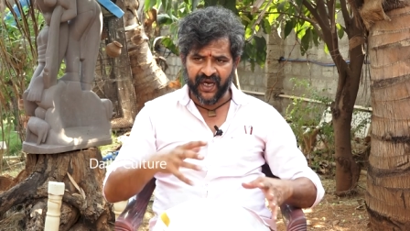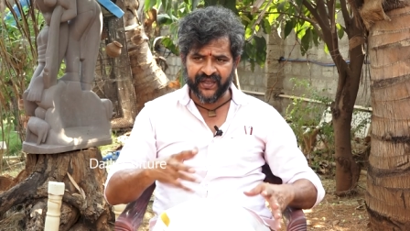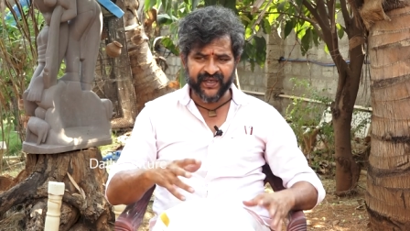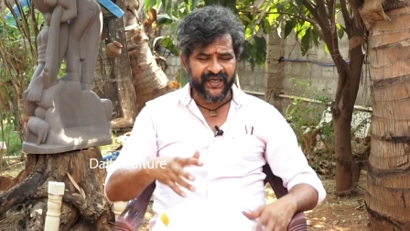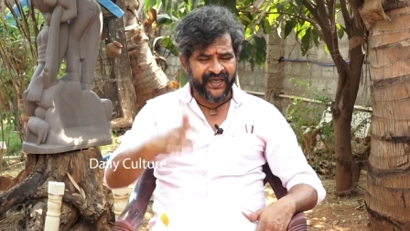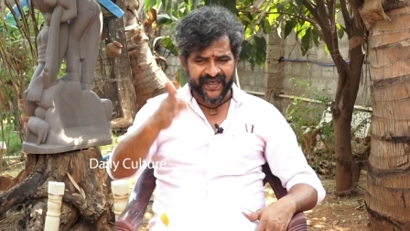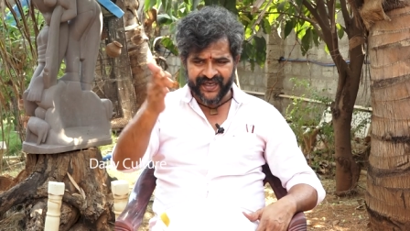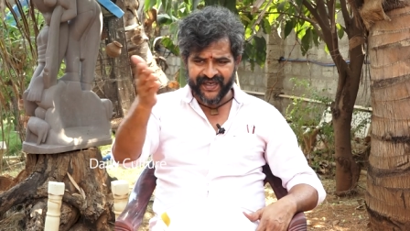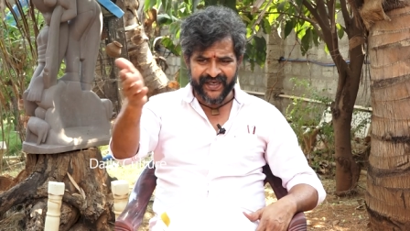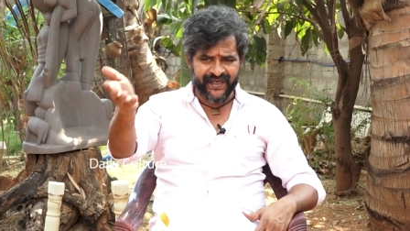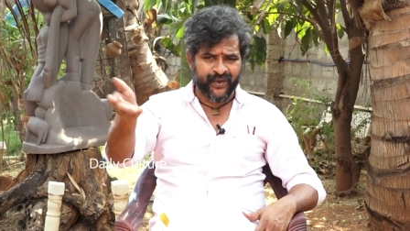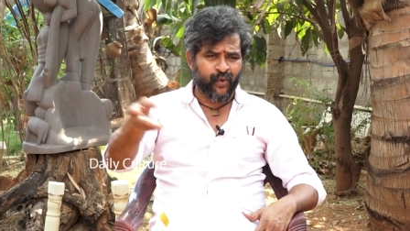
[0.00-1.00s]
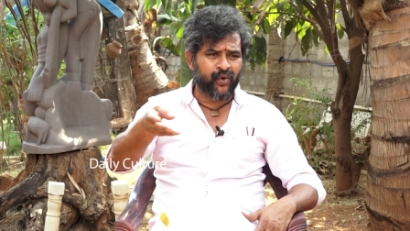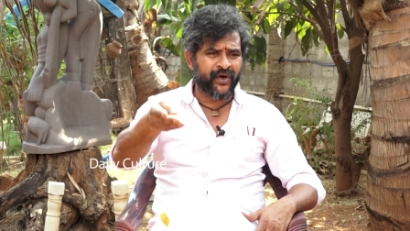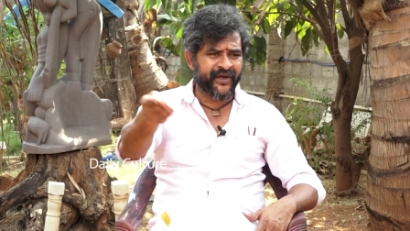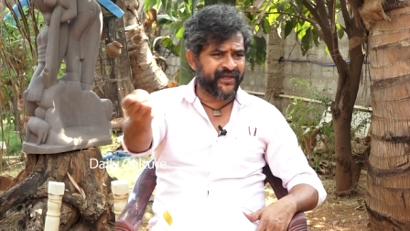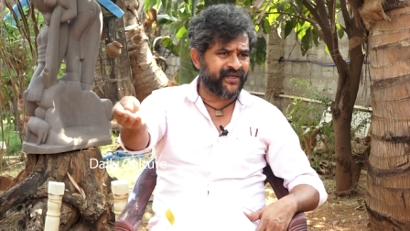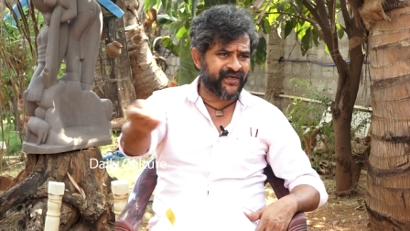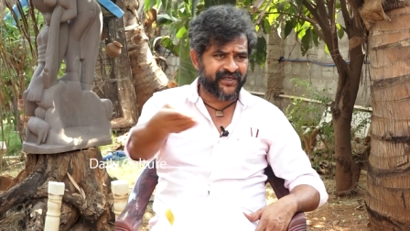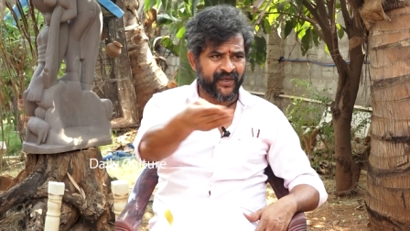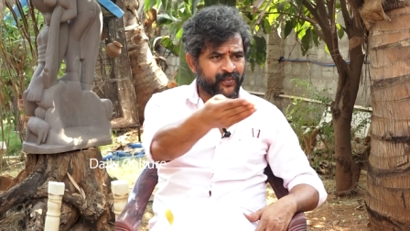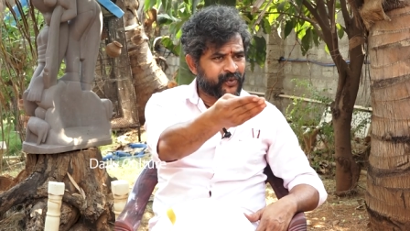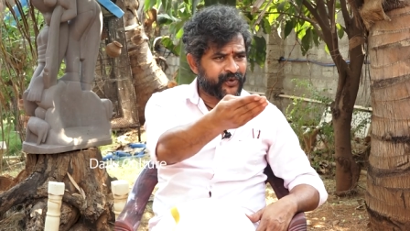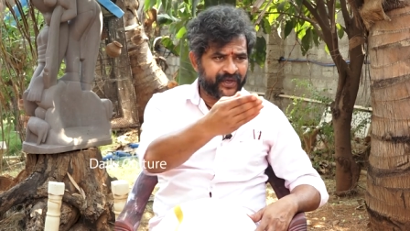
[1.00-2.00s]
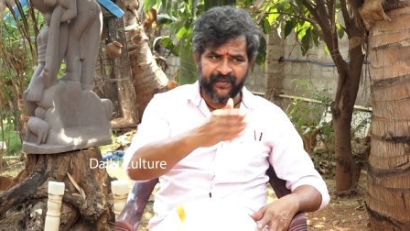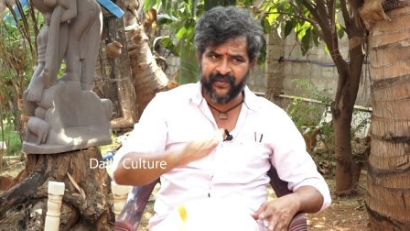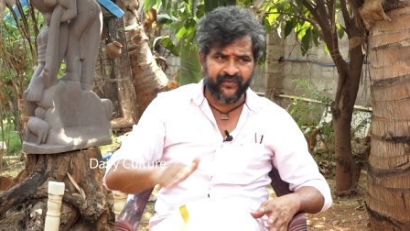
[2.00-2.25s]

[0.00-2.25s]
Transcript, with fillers: అని ఈ ఒకరిద్దరు చెప్పుకునే